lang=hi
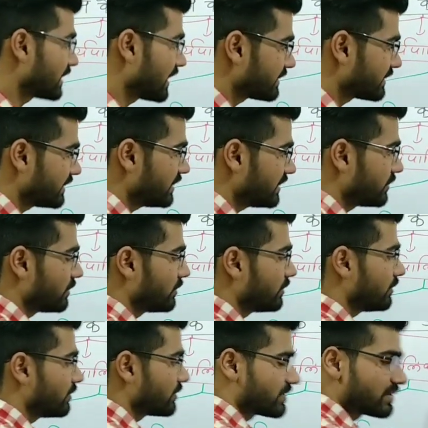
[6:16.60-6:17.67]
शासन शासन
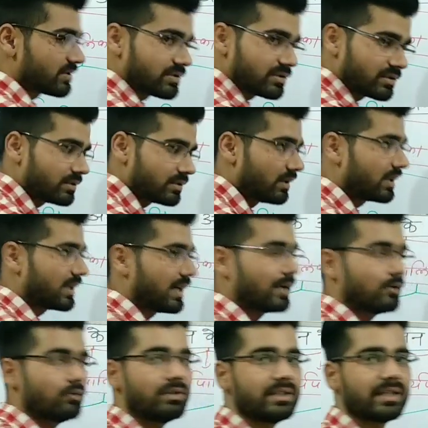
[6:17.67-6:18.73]
को
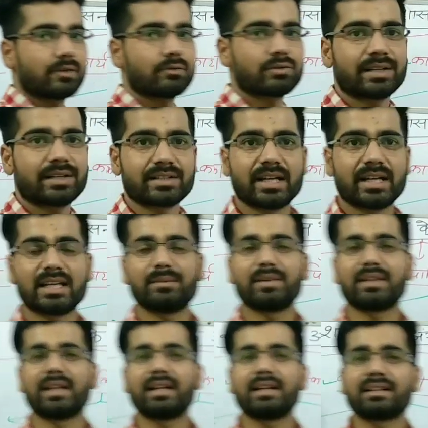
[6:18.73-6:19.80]
कानून के अनुसार चलाने
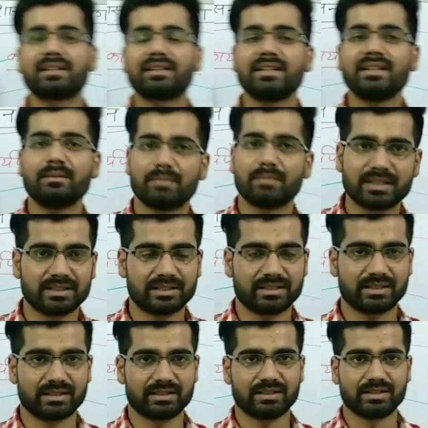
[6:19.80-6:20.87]
में क्या करते हैं मदद
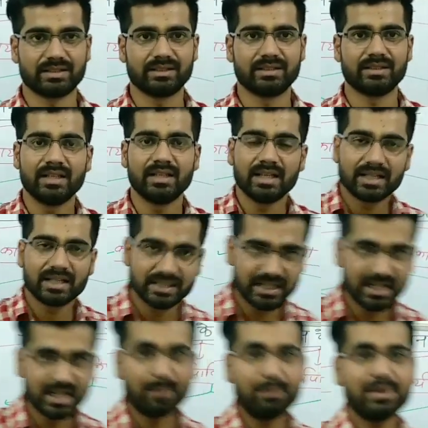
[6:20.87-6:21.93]
करते हैं
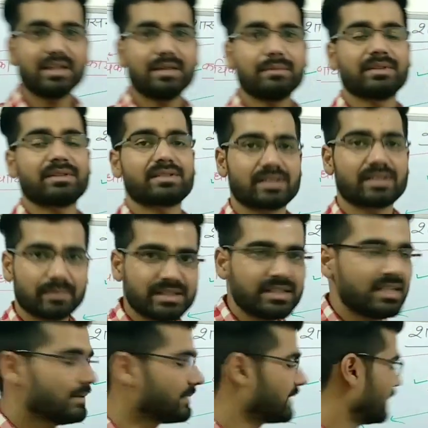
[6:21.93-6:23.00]
यहाँ पे
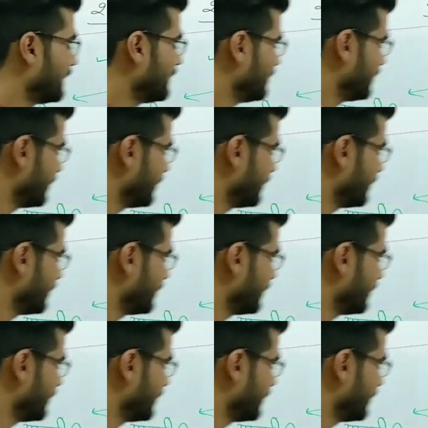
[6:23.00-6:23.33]
समझने वाली